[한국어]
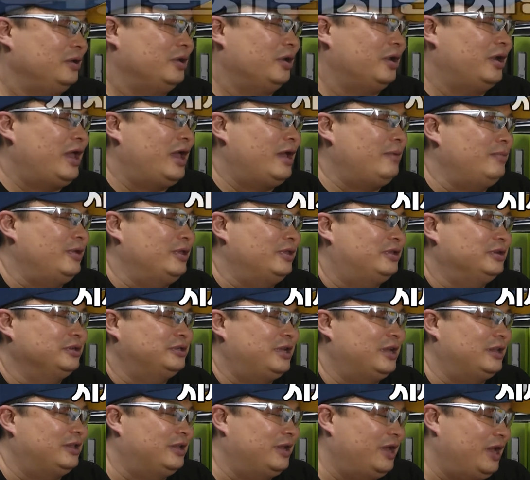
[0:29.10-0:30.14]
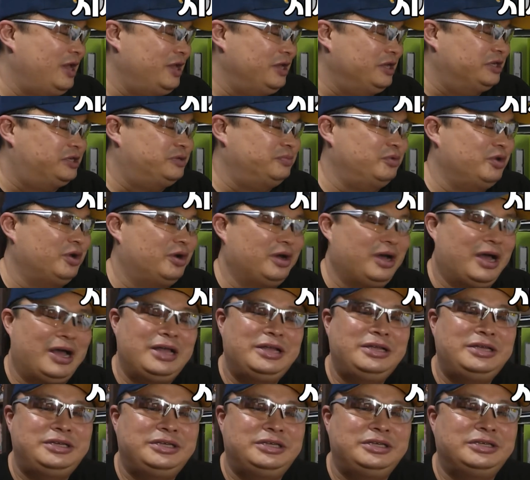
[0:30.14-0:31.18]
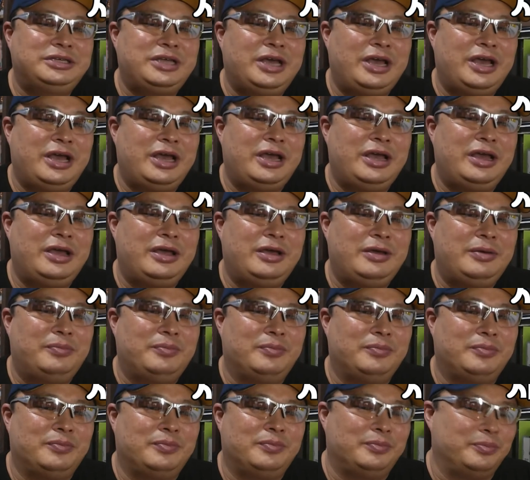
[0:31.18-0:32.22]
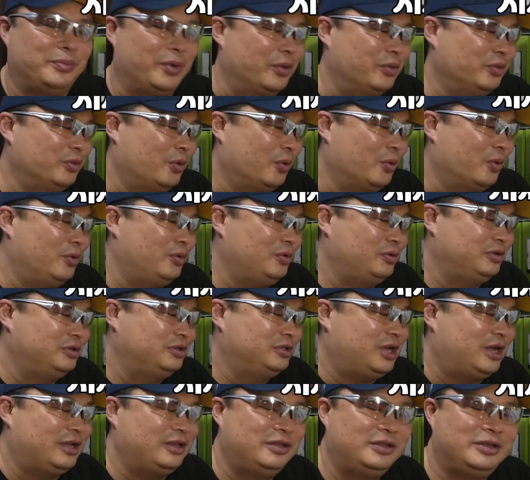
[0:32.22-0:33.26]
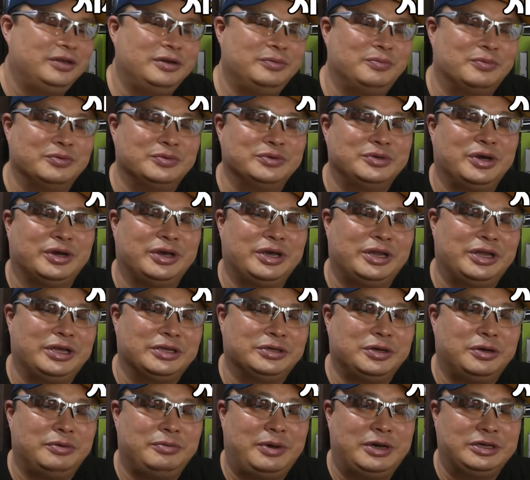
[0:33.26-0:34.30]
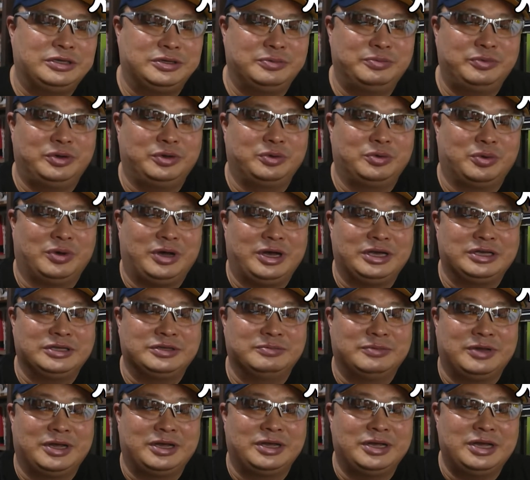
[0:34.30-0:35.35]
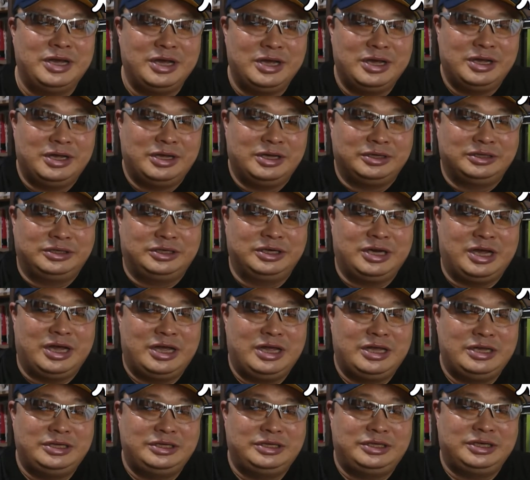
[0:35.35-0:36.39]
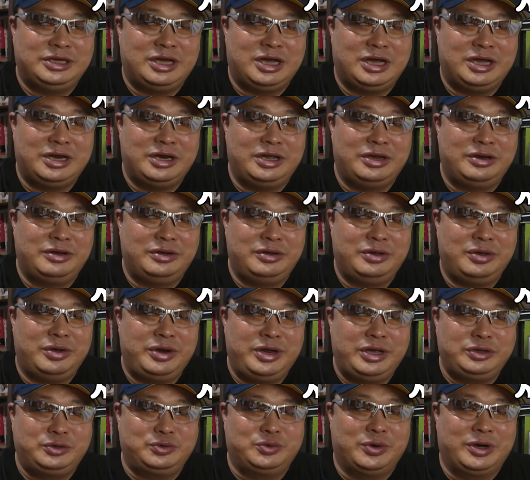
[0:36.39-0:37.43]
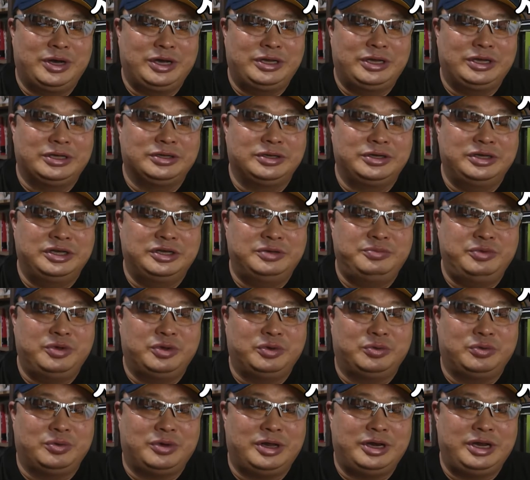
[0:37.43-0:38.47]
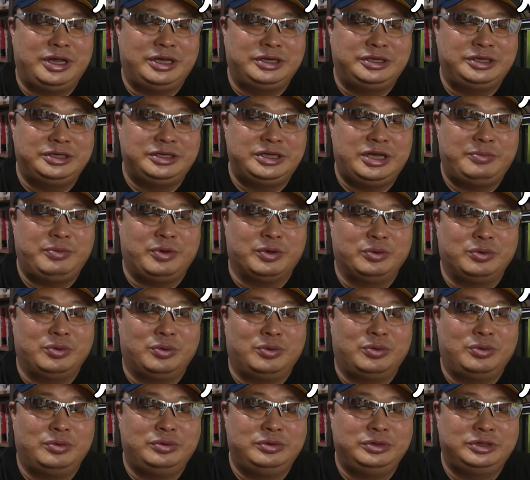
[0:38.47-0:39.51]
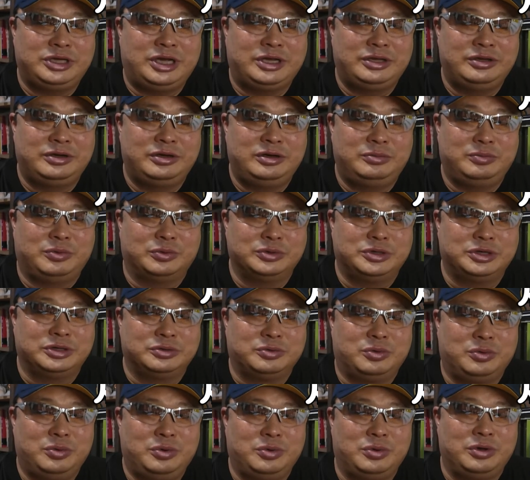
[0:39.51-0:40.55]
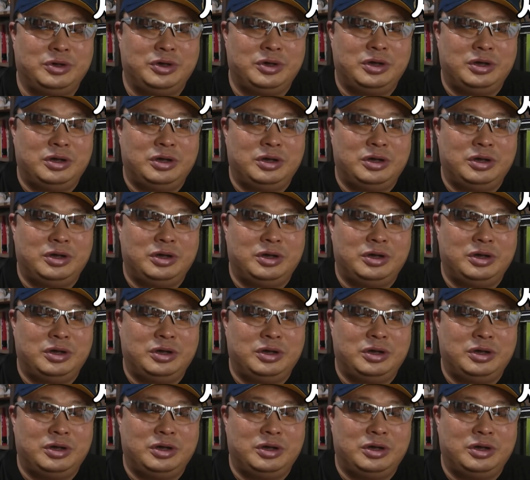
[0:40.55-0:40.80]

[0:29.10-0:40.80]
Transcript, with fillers: 현행 민트세트의 이십 년간 시세 변동 차트 분석에 대해서 말씀드리도록 하겠습니다. 지난 시간에는 현행 주화에 대해서 이십 년 동안의 시세 변동 차트를 보셨고,